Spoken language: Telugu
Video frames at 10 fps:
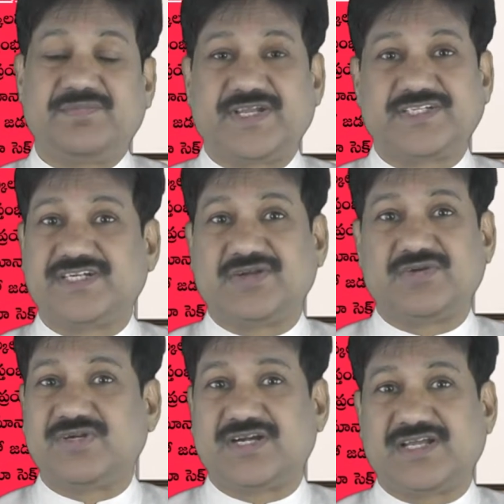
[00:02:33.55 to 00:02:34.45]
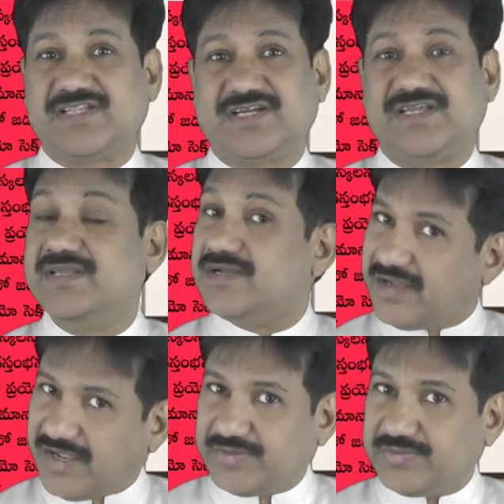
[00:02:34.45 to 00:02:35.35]
పేషెంట్ అనుకుంటాడు కదండి
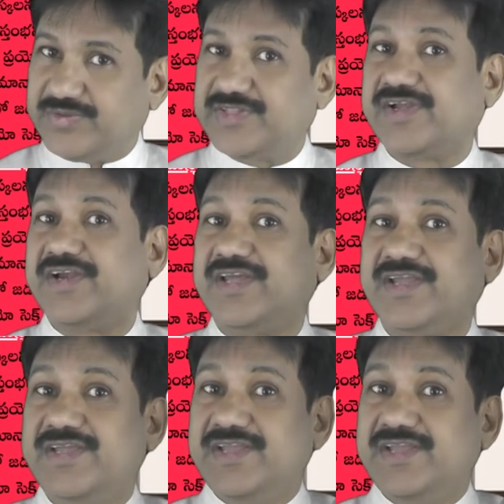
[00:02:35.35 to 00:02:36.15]
కాదు ఎందుకంటే